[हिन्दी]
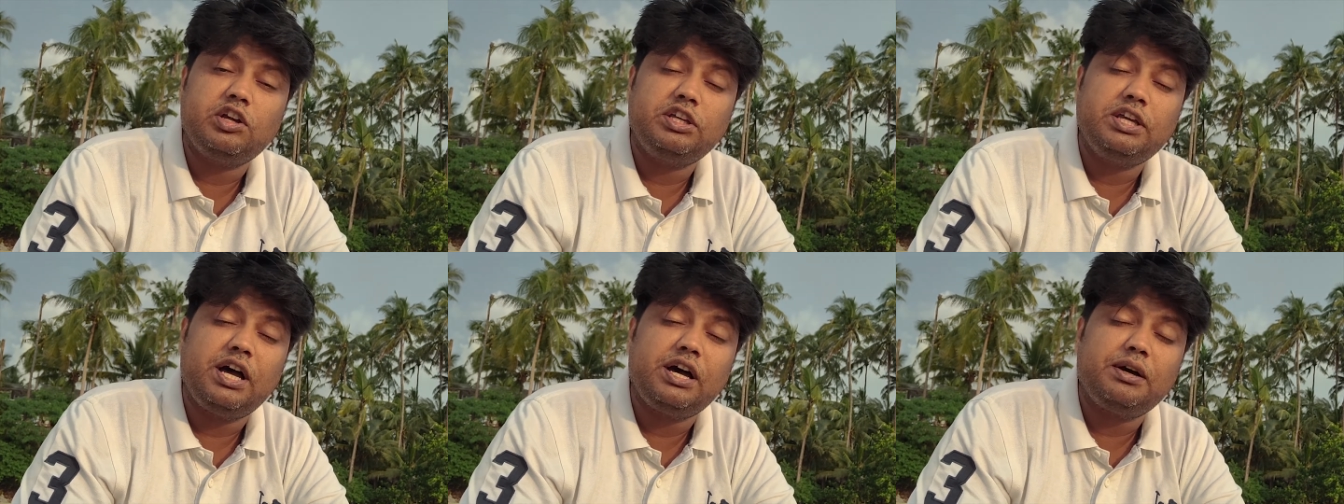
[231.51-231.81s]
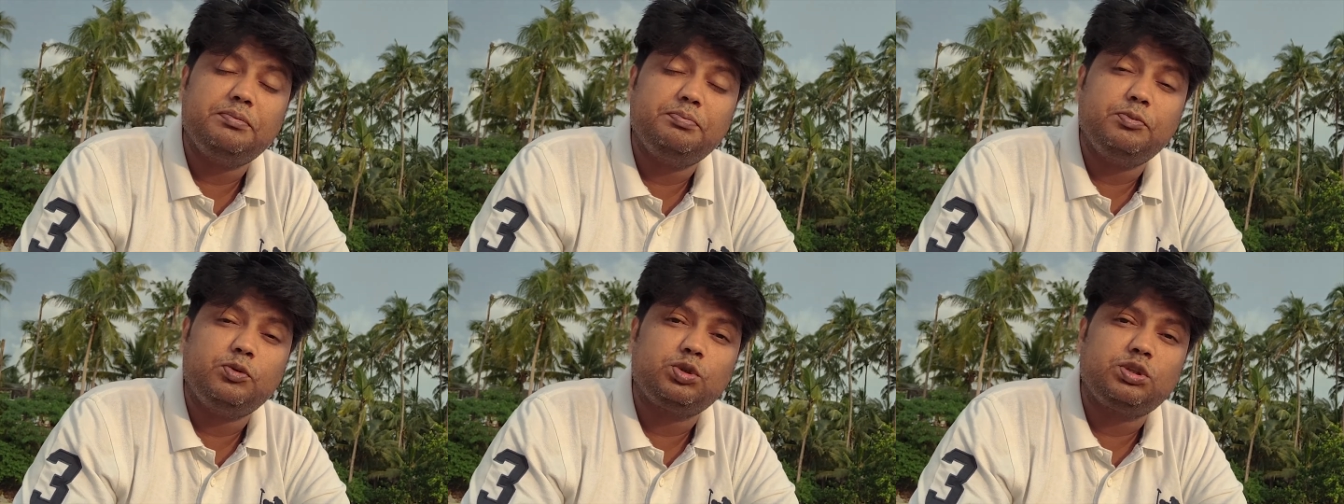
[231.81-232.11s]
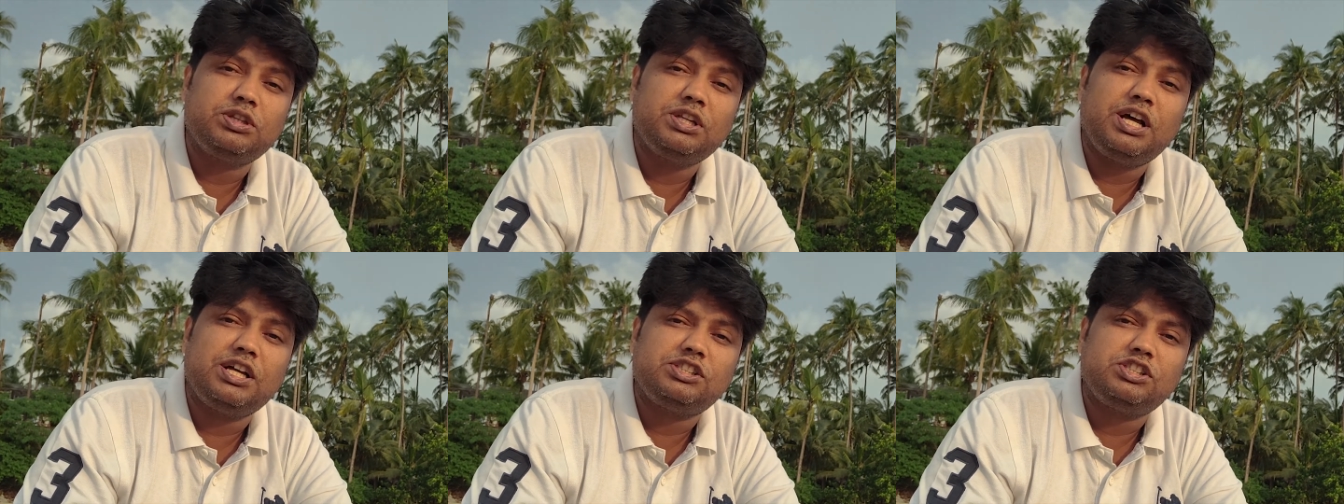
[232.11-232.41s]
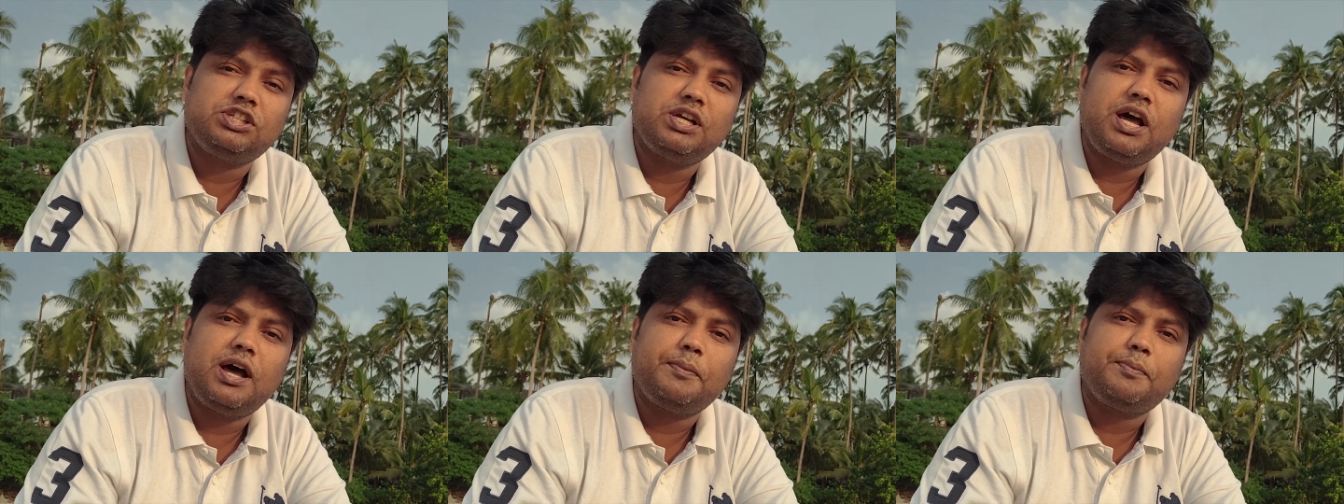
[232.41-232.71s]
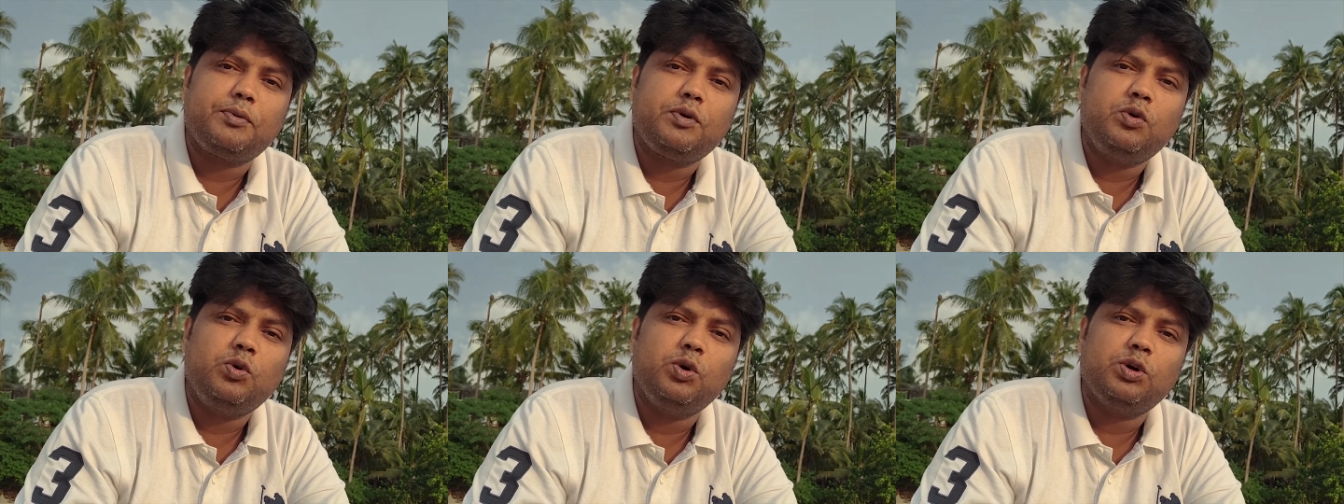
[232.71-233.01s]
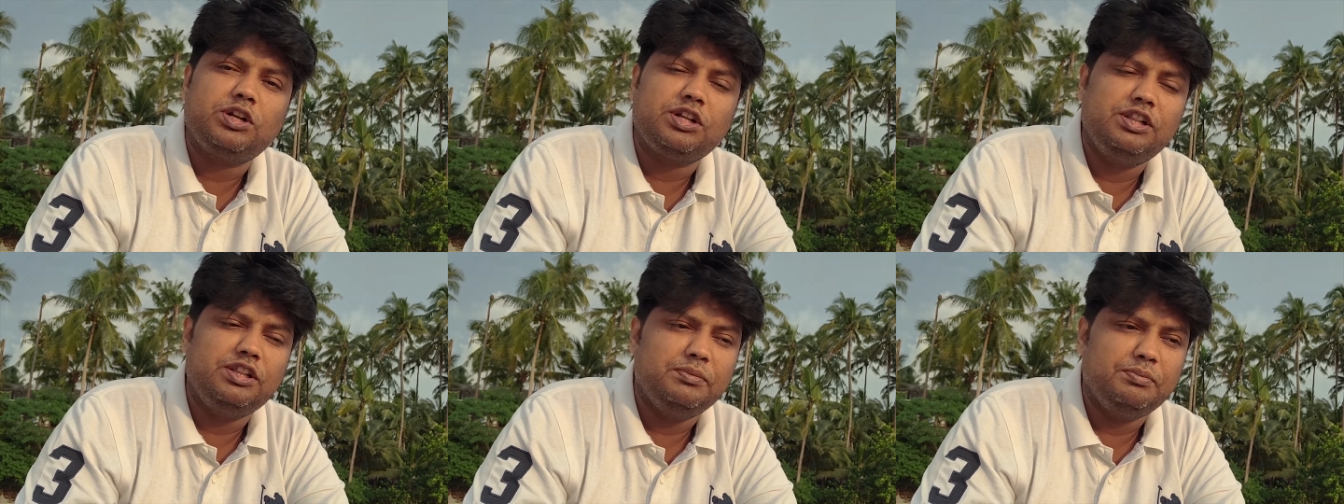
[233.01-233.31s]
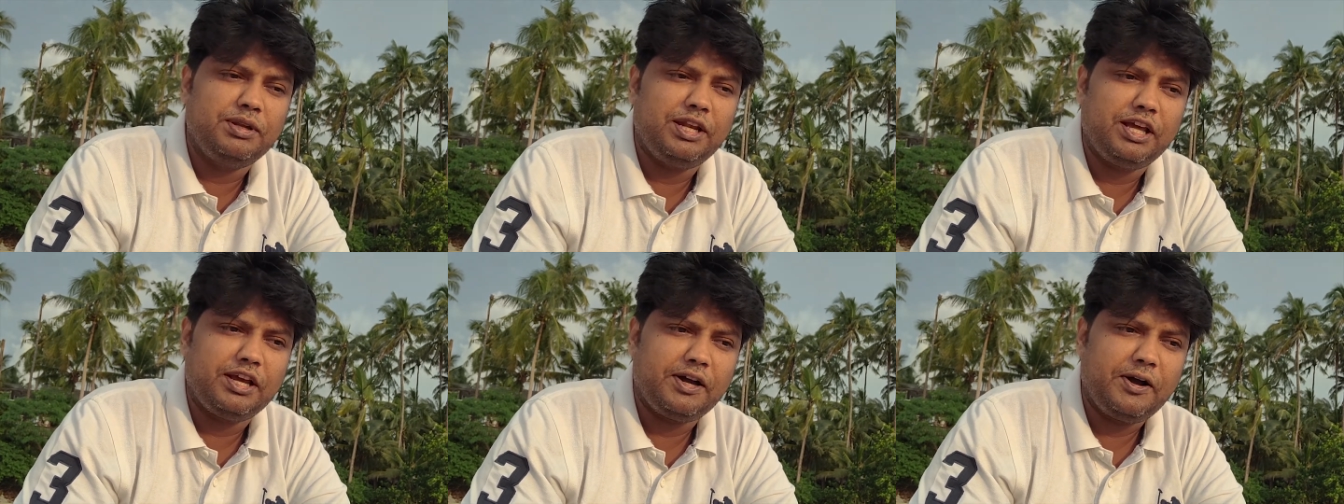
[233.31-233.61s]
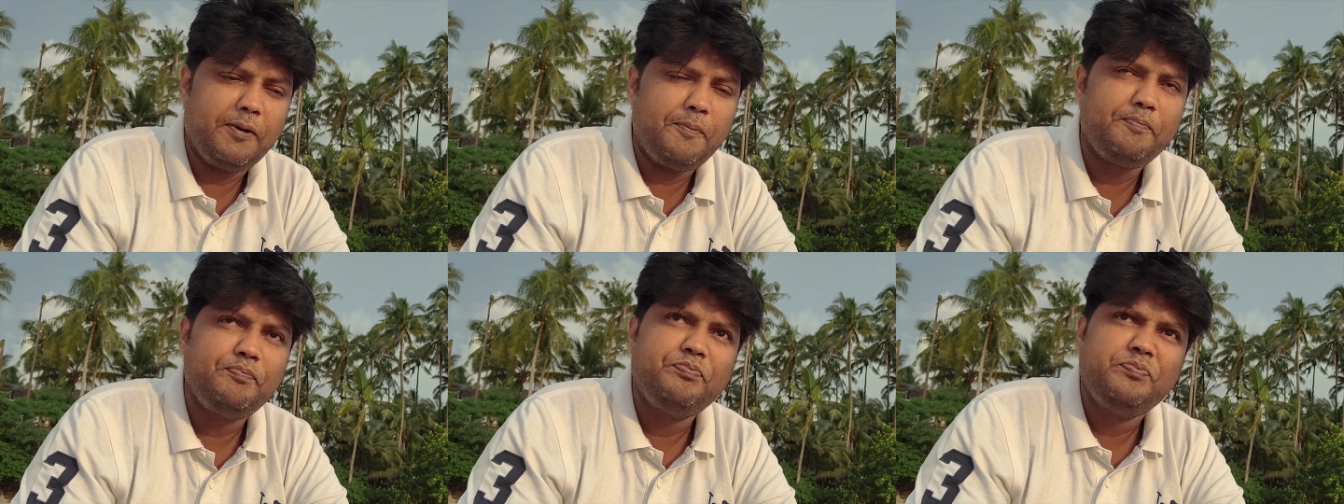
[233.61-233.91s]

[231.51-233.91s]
या उतना अच्छा आपको होटल मिलेगा